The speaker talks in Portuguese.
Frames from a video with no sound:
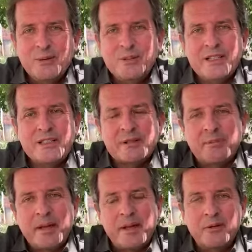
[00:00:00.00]
o
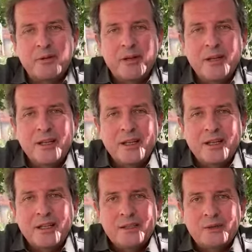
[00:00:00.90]
desespero
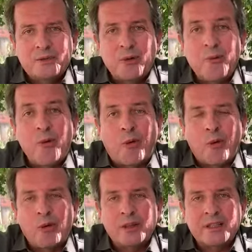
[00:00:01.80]
tomou
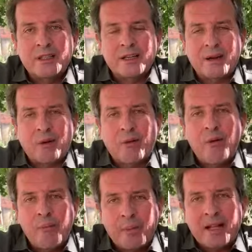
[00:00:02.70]
conta
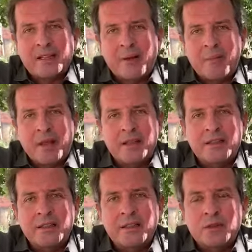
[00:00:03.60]

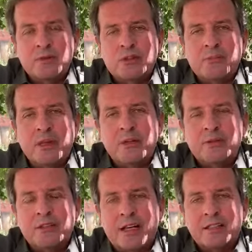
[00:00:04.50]
completamente dos
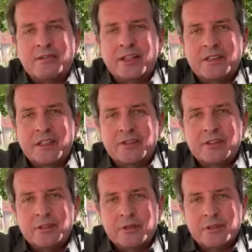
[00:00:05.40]
meus adversários em
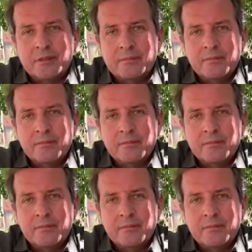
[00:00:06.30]
Souza.